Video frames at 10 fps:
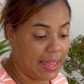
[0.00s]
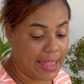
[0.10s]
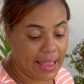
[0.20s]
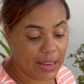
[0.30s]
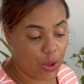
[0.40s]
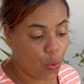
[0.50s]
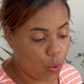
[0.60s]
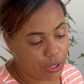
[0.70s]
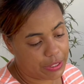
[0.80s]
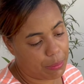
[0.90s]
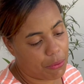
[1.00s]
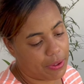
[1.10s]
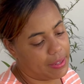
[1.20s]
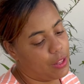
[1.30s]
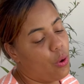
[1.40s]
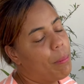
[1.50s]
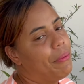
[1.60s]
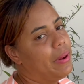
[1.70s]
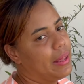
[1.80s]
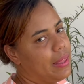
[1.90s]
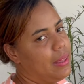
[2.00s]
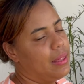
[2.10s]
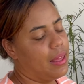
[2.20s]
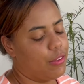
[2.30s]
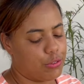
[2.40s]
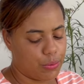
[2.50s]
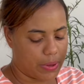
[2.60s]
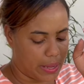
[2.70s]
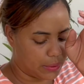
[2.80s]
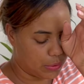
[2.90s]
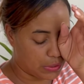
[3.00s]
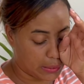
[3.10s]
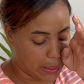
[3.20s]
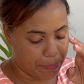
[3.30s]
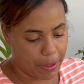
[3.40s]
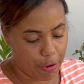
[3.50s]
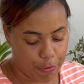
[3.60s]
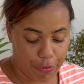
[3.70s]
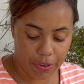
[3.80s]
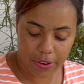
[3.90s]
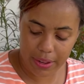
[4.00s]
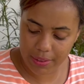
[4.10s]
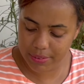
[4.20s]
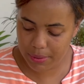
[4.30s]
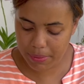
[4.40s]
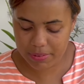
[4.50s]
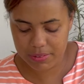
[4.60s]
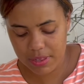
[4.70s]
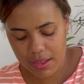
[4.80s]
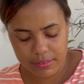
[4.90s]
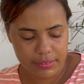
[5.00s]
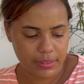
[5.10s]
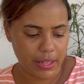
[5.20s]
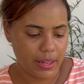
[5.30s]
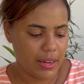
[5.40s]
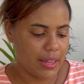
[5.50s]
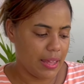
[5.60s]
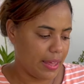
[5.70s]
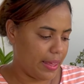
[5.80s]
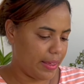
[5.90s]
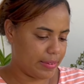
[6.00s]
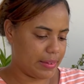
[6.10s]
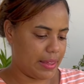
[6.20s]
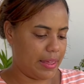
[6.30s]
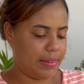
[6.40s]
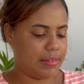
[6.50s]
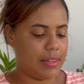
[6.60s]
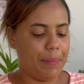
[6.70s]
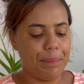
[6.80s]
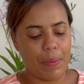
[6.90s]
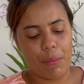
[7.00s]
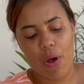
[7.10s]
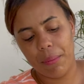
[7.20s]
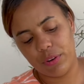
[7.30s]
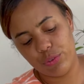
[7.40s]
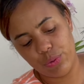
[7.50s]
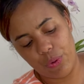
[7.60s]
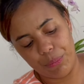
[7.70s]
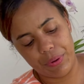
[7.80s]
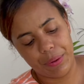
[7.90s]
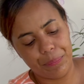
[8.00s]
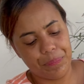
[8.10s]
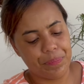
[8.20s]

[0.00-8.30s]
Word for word: El último que tengo por aquí, que es un cactus que también florece bastante, es este. Vamos a ver su nombre.